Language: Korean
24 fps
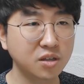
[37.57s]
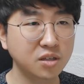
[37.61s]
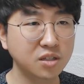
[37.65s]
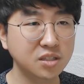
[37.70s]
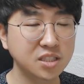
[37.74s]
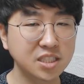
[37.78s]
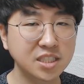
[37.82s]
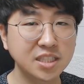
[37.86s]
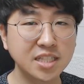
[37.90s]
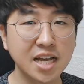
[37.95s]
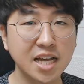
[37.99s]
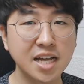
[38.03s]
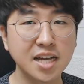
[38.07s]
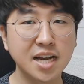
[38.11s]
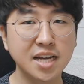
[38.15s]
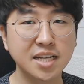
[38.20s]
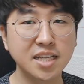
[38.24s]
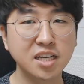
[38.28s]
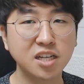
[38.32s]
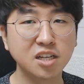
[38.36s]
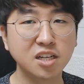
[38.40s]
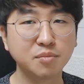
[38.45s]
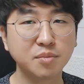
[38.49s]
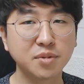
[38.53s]

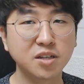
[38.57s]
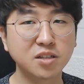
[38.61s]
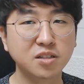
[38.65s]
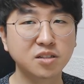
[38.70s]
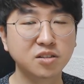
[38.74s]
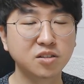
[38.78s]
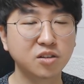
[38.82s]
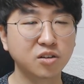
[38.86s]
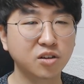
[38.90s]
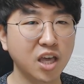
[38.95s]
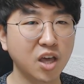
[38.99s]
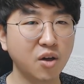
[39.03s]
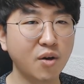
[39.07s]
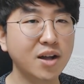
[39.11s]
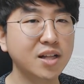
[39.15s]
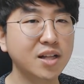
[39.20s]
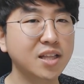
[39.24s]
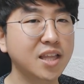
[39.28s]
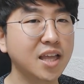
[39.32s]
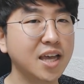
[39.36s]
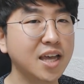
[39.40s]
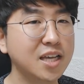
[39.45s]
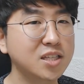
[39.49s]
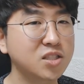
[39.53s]
지장간의 의미를 그렇게
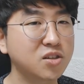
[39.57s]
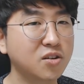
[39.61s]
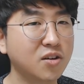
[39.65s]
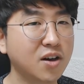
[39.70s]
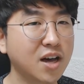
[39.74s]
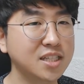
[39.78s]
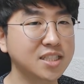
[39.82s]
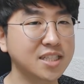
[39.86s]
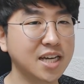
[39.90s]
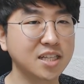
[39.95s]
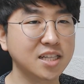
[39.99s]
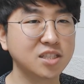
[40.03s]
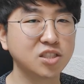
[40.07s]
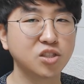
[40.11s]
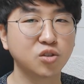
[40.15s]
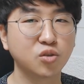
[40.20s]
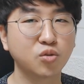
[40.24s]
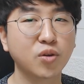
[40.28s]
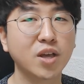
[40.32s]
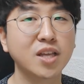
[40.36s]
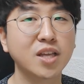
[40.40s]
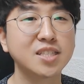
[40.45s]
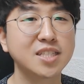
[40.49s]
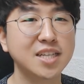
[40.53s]
확대 해석하지 않으셔도
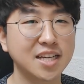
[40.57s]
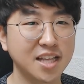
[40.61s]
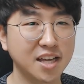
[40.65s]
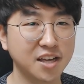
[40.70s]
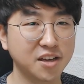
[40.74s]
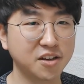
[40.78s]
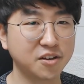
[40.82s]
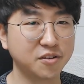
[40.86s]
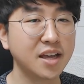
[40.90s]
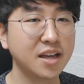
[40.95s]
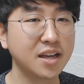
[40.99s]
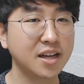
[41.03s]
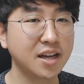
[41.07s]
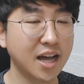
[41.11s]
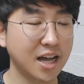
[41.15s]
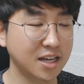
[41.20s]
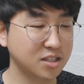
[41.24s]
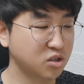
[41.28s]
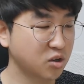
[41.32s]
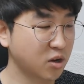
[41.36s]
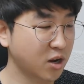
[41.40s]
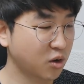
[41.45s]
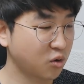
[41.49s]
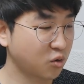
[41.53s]
괜찮아요.
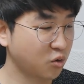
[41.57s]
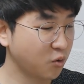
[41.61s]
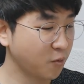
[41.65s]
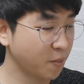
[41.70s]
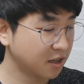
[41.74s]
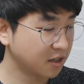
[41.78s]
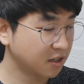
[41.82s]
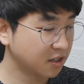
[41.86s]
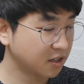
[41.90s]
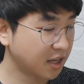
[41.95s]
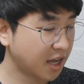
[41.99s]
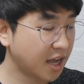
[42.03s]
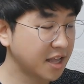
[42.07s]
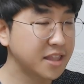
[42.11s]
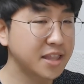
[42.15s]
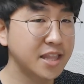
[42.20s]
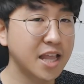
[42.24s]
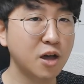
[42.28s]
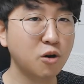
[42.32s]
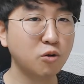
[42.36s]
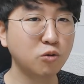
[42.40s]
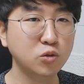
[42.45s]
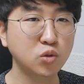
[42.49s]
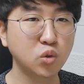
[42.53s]
각설하고
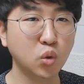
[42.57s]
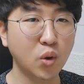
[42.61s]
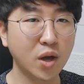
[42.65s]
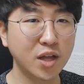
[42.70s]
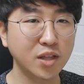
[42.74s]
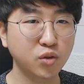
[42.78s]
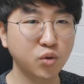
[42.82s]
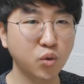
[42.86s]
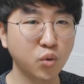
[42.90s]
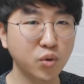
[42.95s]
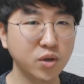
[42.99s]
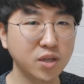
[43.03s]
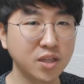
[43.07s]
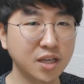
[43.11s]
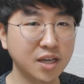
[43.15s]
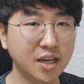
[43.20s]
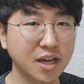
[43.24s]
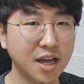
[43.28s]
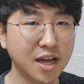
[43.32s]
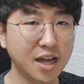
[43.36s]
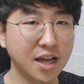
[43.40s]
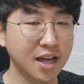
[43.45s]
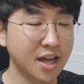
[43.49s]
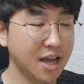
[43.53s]
한하고 조한
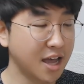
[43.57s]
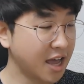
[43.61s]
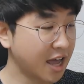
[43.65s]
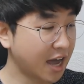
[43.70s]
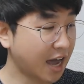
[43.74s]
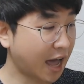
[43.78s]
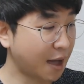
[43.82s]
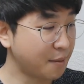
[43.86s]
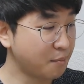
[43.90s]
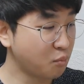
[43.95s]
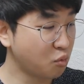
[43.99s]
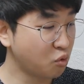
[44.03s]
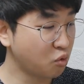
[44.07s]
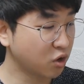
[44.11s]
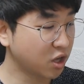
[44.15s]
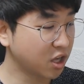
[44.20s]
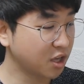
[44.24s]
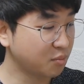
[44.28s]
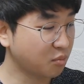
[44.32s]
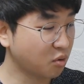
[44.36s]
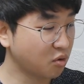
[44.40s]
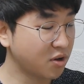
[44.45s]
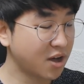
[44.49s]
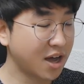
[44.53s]
토이니까 간목이
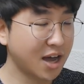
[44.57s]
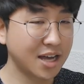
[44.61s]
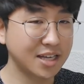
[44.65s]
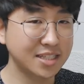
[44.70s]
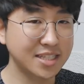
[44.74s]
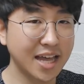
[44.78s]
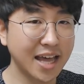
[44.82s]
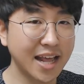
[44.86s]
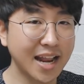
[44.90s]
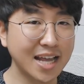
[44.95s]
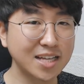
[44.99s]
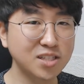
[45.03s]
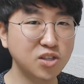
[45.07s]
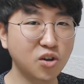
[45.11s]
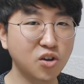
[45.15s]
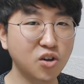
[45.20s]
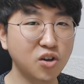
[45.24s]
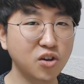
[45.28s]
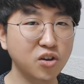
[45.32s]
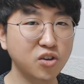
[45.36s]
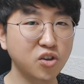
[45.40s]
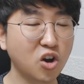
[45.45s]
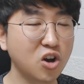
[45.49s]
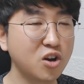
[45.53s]
뭔가
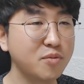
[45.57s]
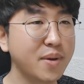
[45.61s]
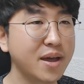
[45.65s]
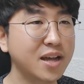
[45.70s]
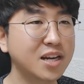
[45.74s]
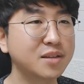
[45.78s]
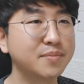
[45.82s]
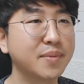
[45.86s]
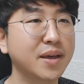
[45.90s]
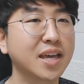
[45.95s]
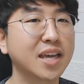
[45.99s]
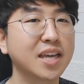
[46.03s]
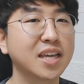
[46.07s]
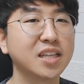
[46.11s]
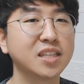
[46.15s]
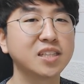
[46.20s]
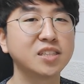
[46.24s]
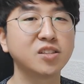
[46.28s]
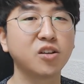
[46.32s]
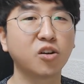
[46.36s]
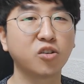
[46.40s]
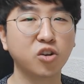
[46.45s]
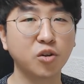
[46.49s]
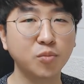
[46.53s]
살아서 열매를 맺기는
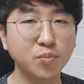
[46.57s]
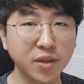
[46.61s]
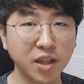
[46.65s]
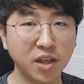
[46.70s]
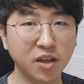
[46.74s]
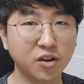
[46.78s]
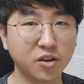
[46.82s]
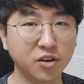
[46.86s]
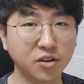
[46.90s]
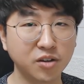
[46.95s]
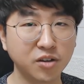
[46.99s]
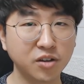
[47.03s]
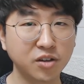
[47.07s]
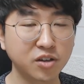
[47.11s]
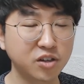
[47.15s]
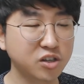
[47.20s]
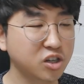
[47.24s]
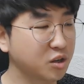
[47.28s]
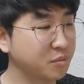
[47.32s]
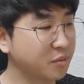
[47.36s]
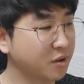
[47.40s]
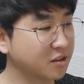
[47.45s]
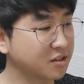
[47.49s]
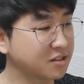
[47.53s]
어렵네요.
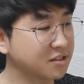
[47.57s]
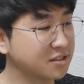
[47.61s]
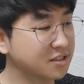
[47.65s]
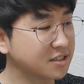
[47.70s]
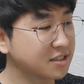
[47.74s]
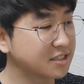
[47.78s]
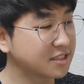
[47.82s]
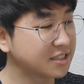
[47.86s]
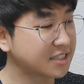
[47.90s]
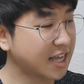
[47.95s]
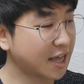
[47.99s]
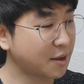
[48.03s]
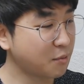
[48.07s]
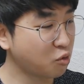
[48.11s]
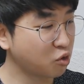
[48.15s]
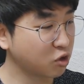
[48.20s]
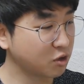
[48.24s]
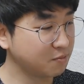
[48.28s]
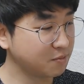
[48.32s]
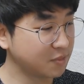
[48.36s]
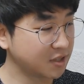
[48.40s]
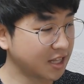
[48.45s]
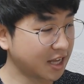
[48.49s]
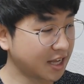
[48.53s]
그러면은
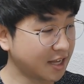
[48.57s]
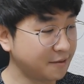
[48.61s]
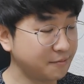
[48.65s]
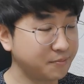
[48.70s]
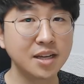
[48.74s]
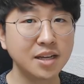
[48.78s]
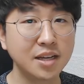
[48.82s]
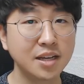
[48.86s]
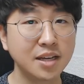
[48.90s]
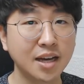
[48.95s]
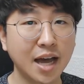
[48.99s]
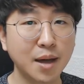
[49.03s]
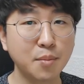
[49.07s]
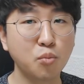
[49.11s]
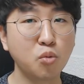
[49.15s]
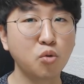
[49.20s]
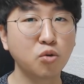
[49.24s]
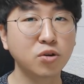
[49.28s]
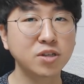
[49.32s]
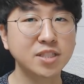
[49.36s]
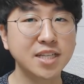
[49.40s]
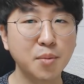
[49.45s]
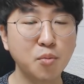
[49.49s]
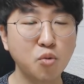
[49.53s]
사목입니다.
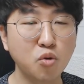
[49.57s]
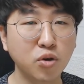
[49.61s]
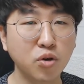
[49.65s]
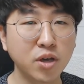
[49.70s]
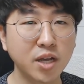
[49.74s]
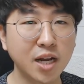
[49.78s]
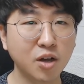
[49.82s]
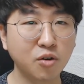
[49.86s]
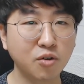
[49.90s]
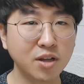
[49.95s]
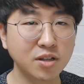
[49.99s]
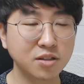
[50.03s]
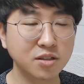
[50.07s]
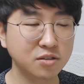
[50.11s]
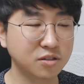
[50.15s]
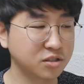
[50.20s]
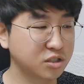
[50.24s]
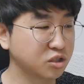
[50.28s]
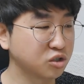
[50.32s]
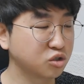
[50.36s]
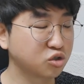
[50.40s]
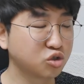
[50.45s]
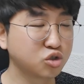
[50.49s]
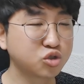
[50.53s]
간목이 사목이라고 하는
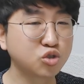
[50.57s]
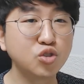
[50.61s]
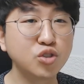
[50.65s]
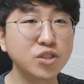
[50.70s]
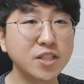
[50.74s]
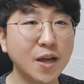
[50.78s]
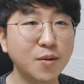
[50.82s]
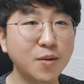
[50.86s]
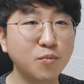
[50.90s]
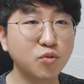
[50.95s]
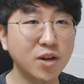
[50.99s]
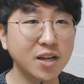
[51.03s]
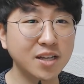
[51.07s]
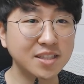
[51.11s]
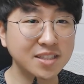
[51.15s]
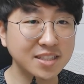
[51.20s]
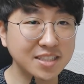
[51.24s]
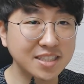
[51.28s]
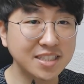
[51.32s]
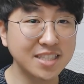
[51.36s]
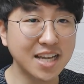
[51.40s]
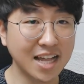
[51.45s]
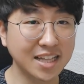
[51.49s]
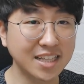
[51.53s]
것은 죽은 나무라는
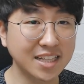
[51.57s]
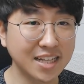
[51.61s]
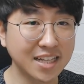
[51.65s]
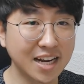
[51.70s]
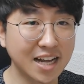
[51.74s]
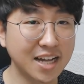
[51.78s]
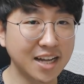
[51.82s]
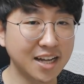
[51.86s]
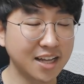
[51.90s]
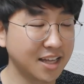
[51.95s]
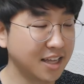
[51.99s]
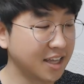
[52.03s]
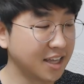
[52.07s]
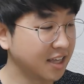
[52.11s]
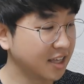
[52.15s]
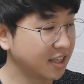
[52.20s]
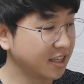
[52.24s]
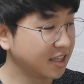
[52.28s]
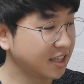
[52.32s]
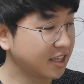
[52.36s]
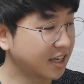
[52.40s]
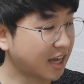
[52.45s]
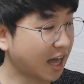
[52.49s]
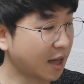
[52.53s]
뜻이 아니라
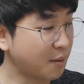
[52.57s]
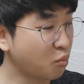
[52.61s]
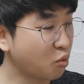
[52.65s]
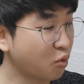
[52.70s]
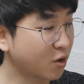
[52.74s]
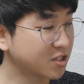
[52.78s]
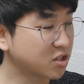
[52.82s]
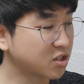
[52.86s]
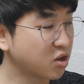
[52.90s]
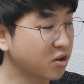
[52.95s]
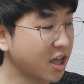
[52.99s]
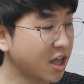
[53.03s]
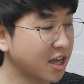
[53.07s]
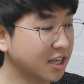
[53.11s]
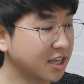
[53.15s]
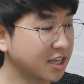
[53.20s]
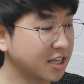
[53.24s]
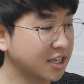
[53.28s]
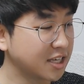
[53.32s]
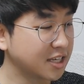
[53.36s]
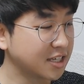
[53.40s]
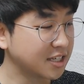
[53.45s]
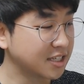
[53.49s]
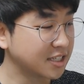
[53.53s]
이 간목의
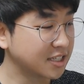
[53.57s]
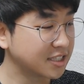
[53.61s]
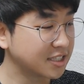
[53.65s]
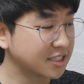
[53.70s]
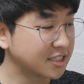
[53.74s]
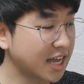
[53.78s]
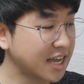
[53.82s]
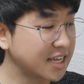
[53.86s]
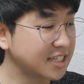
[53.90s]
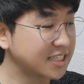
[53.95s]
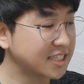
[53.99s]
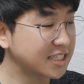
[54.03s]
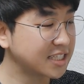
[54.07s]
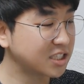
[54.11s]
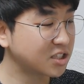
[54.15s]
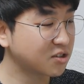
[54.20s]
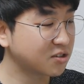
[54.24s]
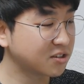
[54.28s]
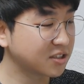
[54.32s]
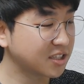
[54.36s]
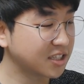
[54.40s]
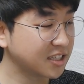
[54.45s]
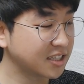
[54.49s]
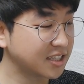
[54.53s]
성향이
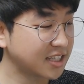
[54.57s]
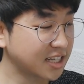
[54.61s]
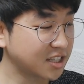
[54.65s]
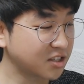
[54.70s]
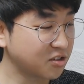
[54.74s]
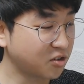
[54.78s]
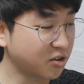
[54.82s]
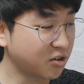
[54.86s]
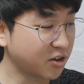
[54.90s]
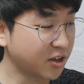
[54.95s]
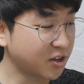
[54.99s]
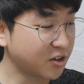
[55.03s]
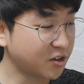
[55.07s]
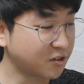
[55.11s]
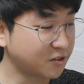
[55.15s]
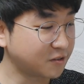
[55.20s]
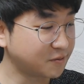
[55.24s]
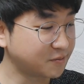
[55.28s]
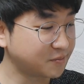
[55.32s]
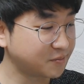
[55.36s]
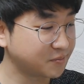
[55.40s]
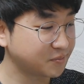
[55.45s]
상징성을 띈다는 거예요.